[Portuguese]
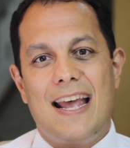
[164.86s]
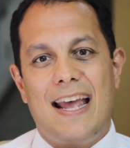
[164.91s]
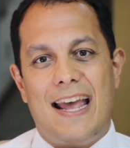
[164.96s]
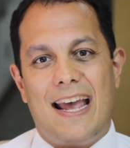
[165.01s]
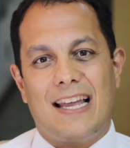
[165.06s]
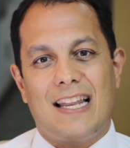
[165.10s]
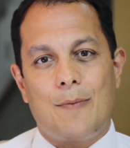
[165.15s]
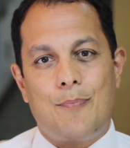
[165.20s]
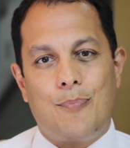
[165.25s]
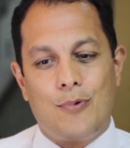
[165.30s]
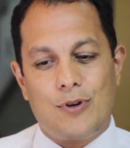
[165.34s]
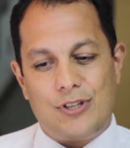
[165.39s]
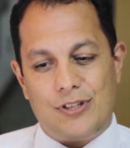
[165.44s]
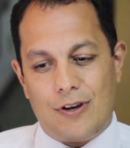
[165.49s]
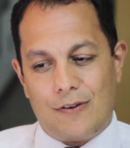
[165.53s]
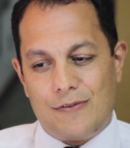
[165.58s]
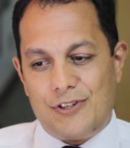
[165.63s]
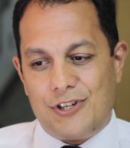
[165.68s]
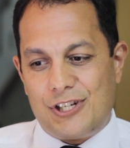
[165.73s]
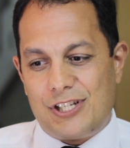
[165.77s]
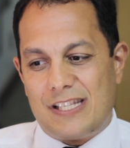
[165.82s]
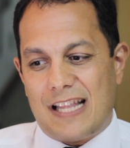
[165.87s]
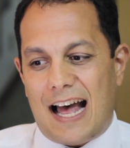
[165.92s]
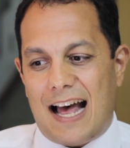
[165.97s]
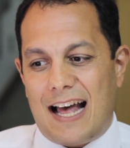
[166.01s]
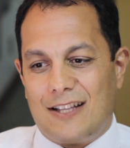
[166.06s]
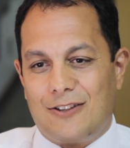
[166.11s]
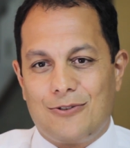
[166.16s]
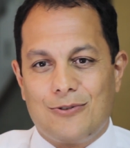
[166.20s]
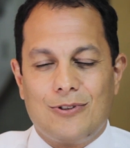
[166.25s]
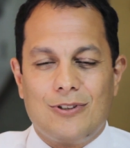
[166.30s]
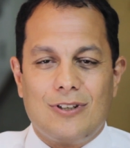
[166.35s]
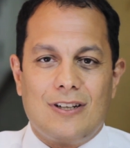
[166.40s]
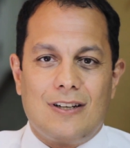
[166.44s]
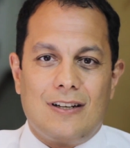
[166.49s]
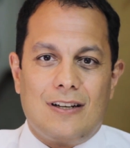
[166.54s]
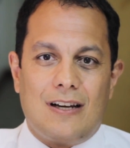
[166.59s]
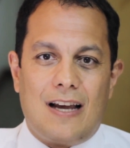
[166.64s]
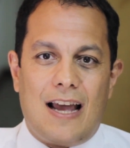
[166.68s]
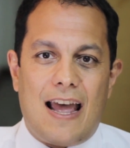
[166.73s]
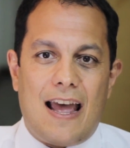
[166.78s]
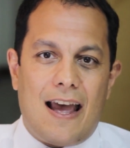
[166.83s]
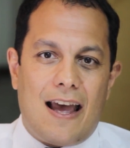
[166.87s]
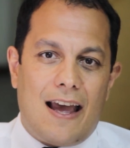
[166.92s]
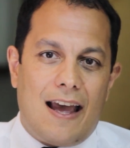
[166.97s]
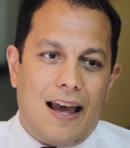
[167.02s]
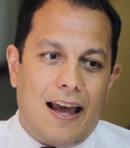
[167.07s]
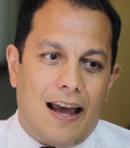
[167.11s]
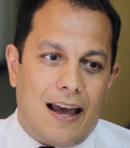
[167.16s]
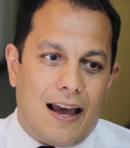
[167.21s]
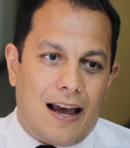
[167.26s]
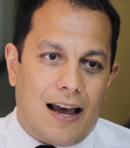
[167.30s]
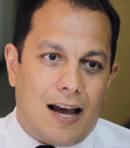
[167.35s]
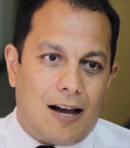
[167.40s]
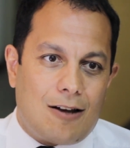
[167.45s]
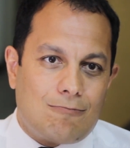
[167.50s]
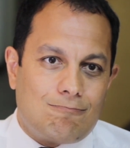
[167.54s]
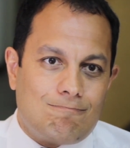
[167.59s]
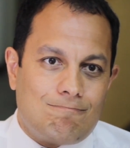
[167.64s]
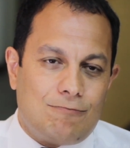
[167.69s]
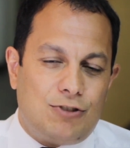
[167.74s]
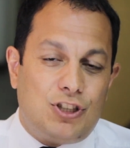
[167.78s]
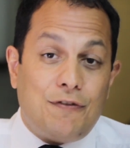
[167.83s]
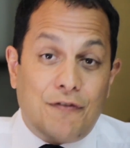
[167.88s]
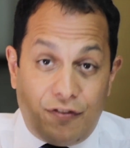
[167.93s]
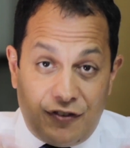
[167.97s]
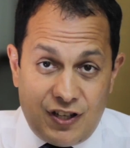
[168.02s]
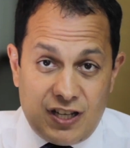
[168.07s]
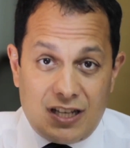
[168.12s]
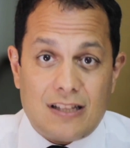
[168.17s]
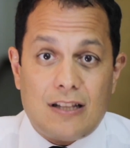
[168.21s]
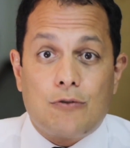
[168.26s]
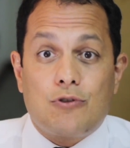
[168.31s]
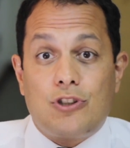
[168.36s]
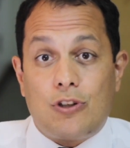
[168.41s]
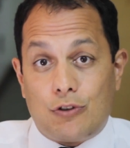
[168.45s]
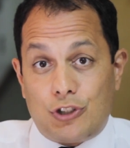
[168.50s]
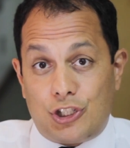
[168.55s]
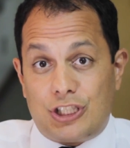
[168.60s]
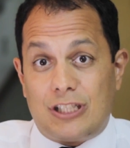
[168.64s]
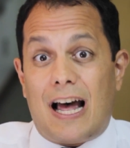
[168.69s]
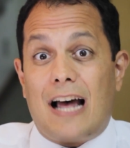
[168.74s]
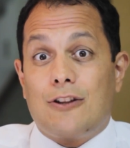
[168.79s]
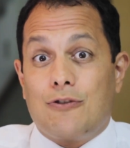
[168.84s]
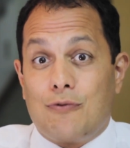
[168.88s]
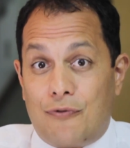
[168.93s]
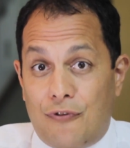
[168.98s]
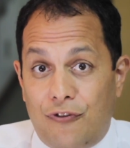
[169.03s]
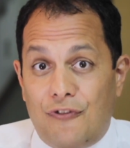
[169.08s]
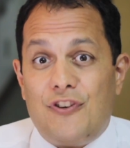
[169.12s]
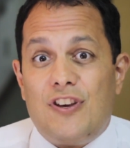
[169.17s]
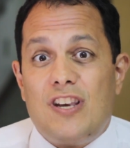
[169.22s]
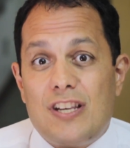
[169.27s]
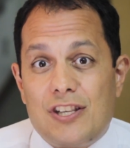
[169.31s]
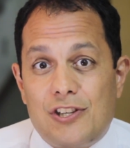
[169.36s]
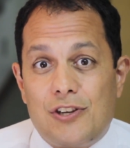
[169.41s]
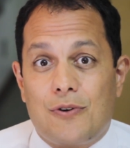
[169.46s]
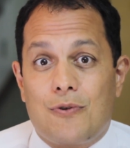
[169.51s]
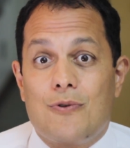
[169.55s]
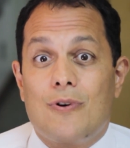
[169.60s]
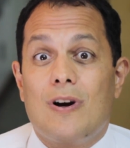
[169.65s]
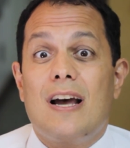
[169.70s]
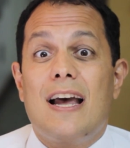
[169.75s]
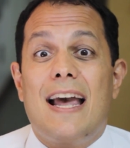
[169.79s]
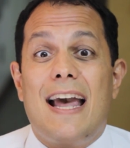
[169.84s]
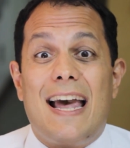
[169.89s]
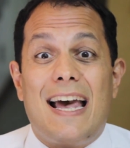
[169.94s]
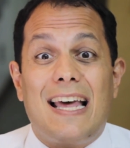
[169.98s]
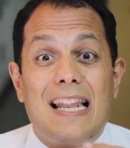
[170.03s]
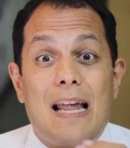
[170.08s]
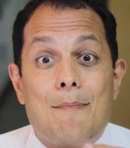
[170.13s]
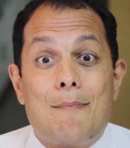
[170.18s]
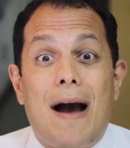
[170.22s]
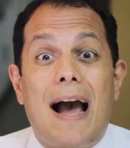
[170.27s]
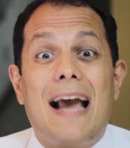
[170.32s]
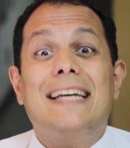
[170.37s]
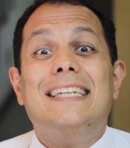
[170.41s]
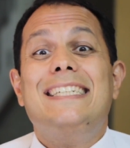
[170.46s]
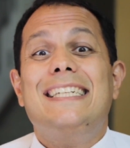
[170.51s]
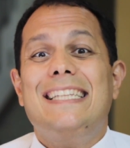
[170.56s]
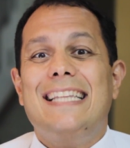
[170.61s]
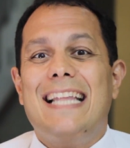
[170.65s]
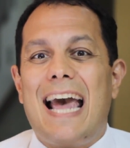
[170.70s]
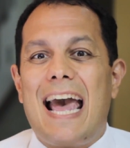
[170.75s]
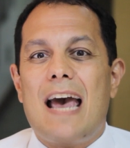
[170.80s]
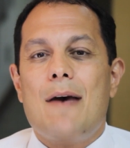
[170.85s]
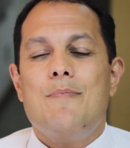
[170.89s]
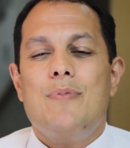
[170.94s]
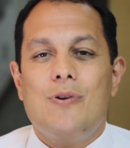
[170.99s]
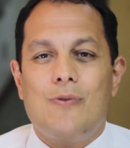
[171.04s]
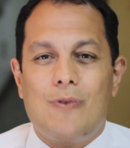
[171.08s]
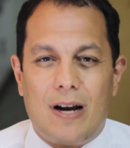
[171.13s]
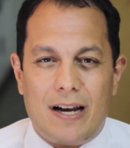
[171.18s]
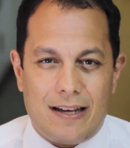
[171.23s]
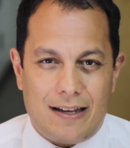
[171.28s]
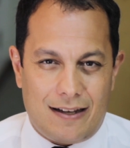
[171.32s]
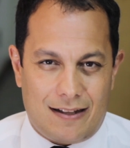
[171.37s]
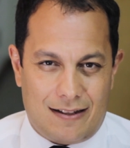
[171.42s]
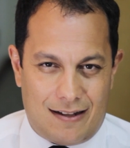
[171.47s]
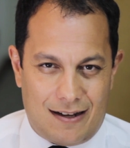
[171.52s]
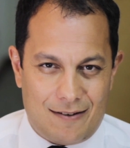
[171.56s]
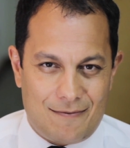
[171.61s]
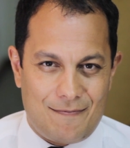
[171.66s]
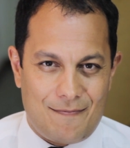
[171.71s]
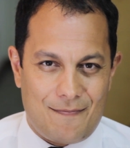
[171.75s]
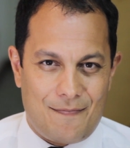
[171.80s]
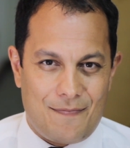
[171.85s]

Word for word: ela por seu estado é, é, de vida, o seu estado físico, ela é mais débil ainda.